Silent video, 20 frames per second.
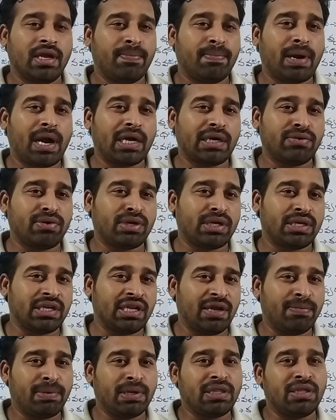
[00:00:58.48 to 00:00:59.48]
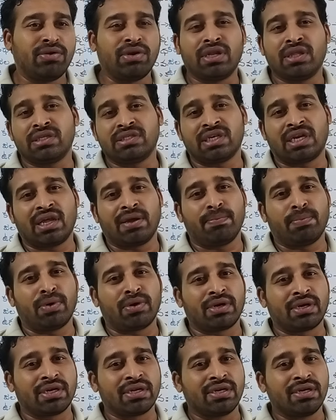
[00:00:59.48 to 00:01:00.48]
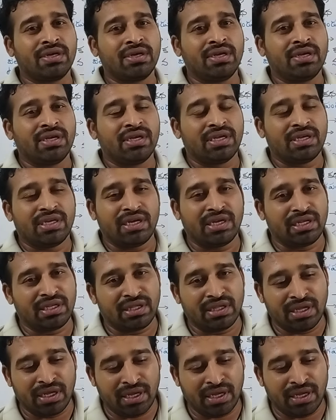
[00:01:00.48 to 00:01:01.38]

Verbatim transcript: ఈ పాట యొక్క నేపథ్యం అనేది చాలా ఇంపార్టెంట్ ఈ